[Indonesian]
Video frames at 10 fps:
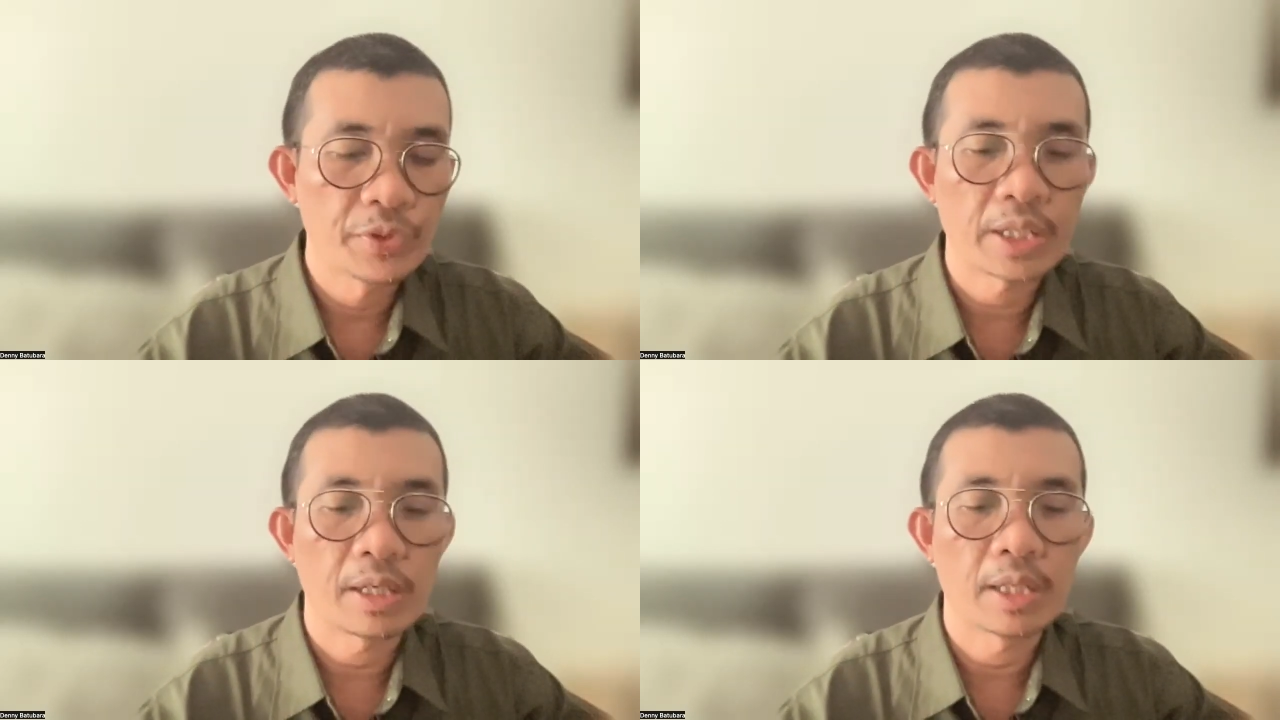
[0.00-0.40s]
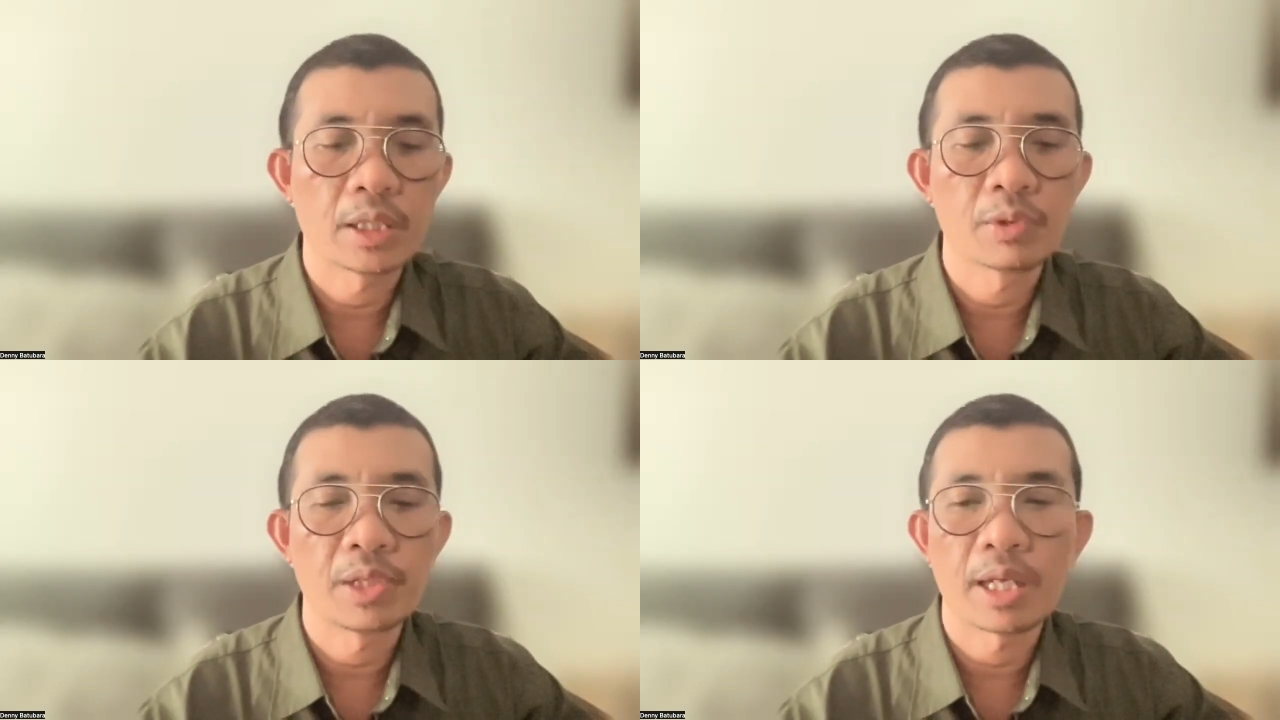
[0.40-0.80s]
chat
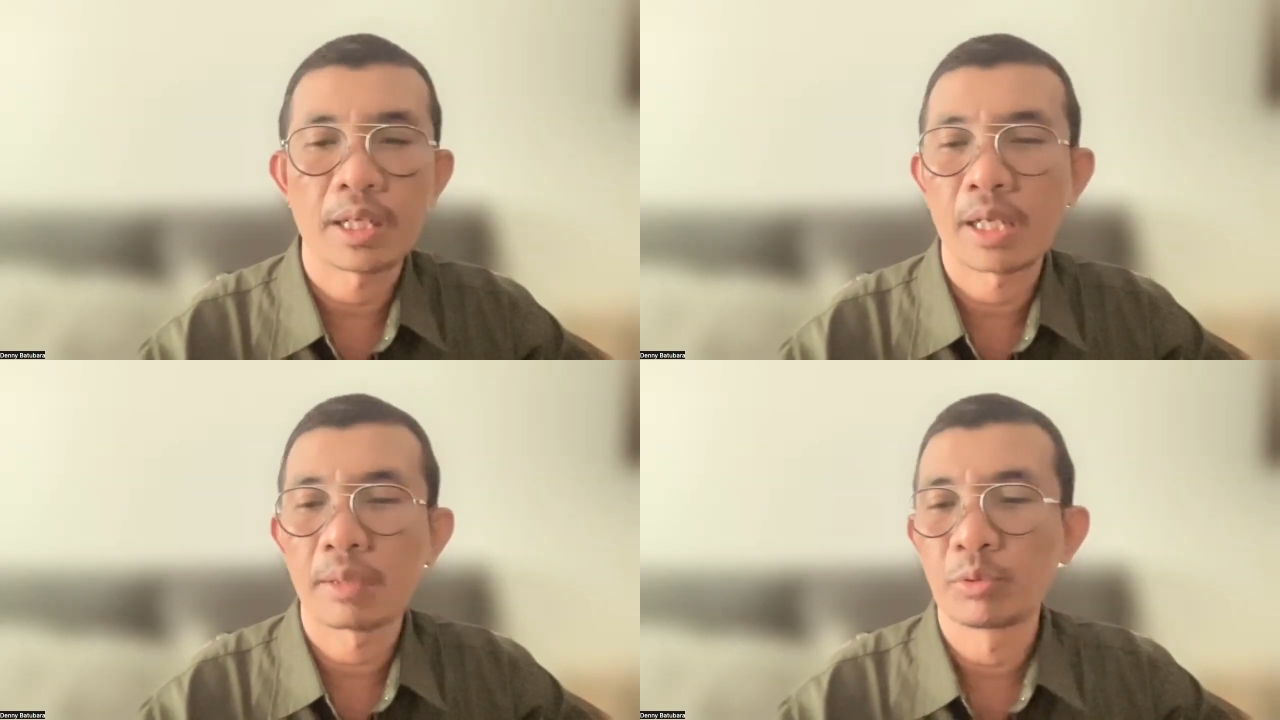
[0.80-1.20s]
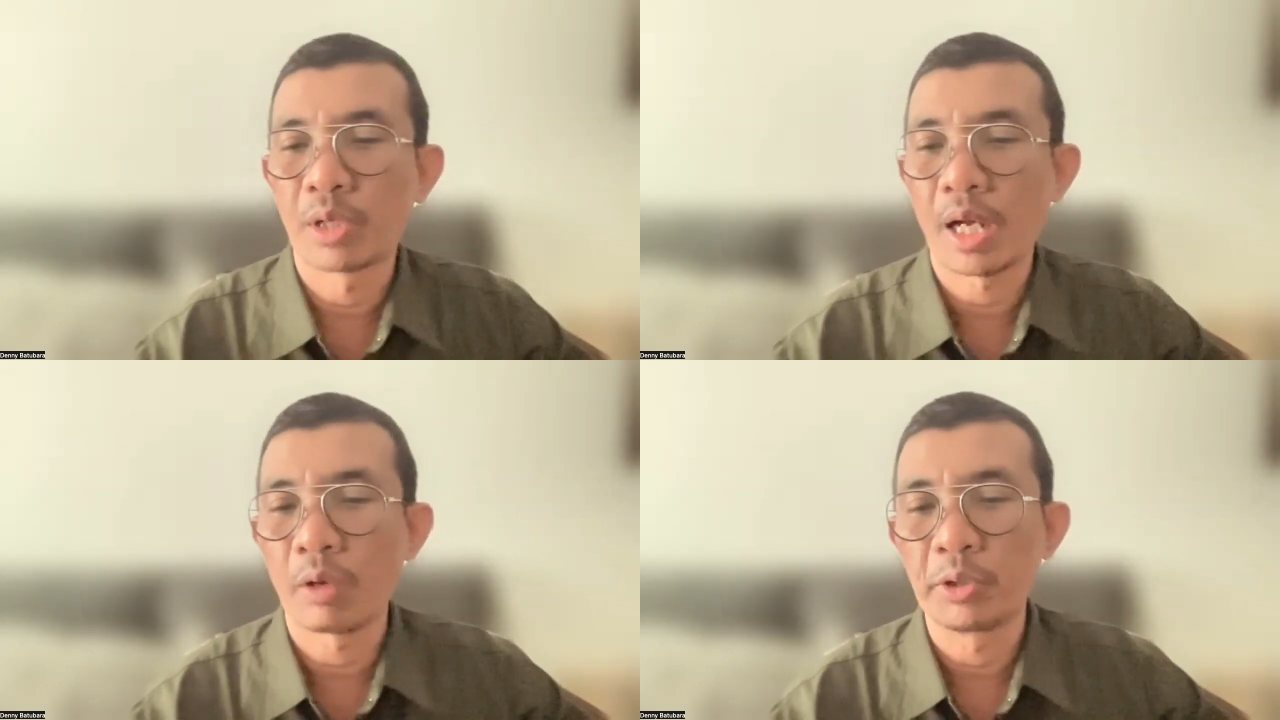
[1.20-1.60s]
atau silakan
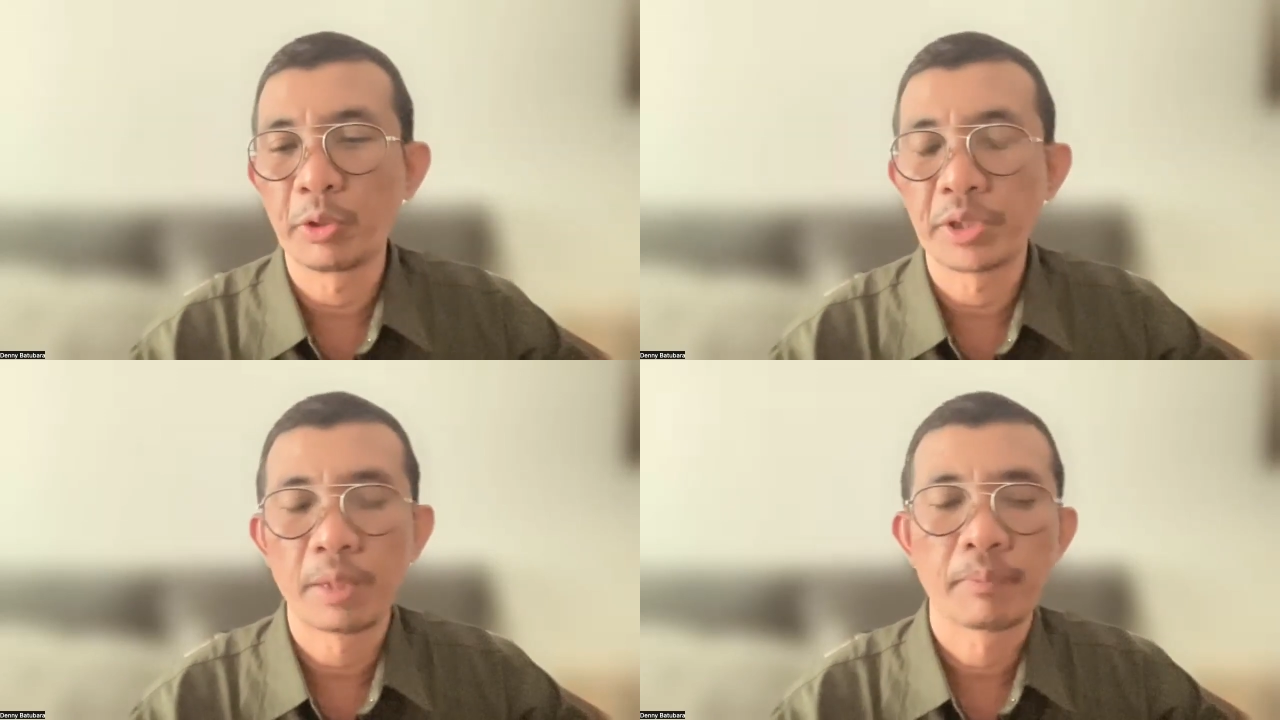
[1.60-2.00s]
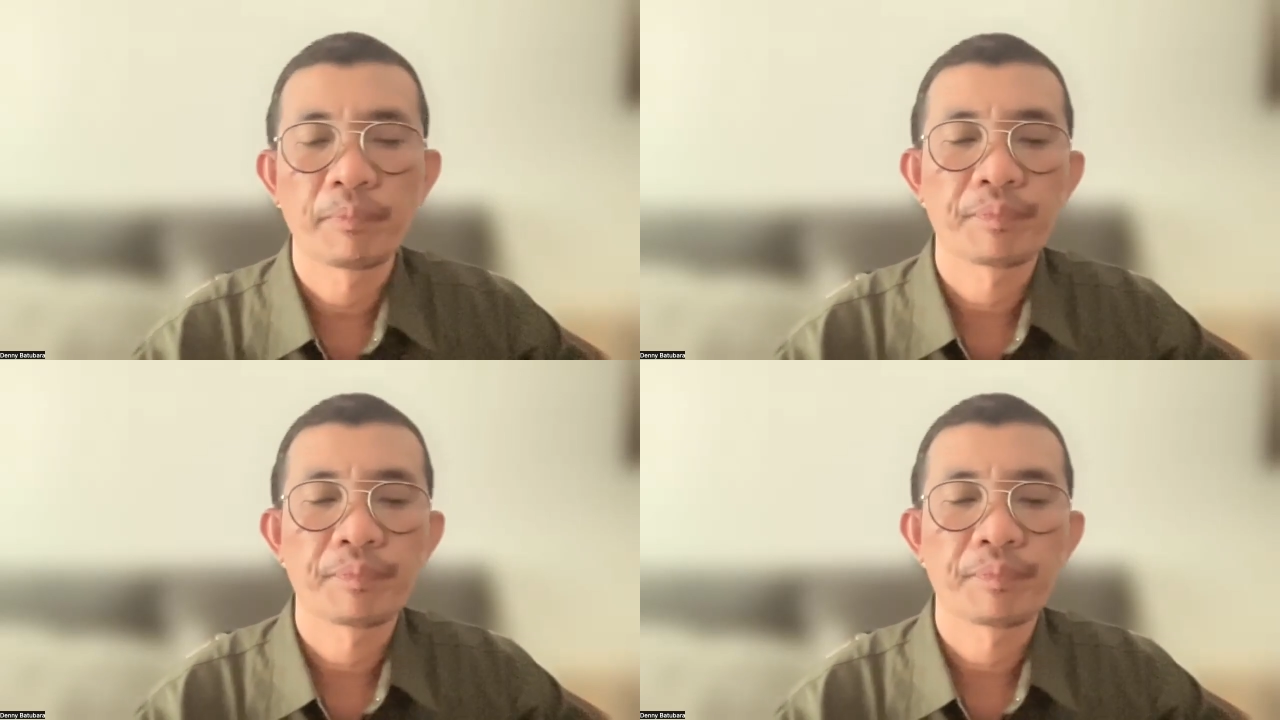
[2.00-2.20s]
buka audionya.